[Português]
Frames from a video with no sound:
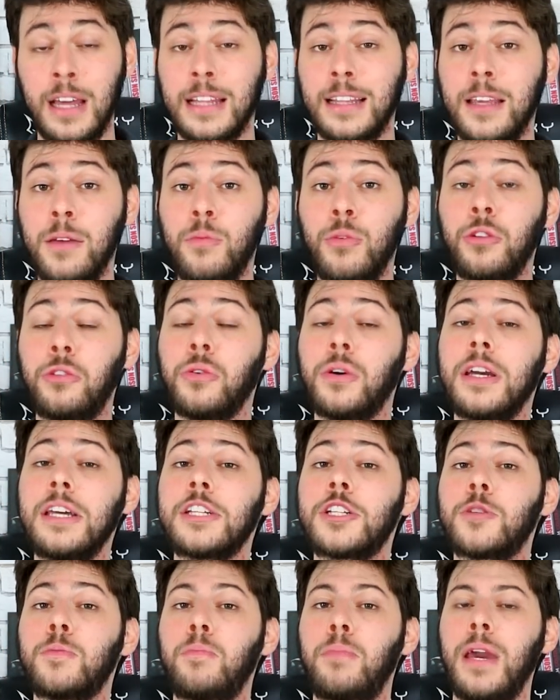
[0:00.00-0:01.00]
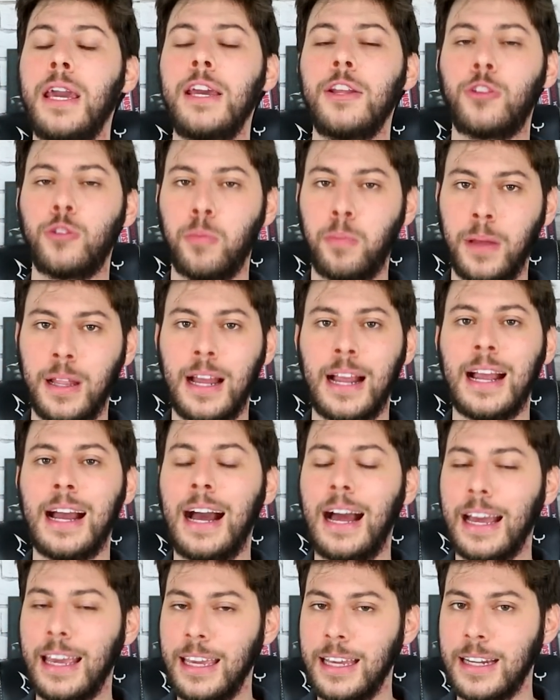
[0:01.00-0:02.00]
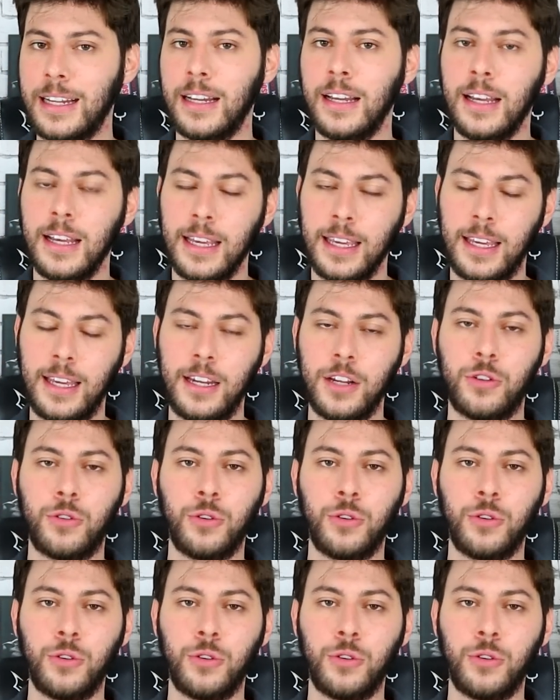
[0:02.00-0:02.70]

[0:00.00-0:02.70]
tem muito respeito pela carreira que ele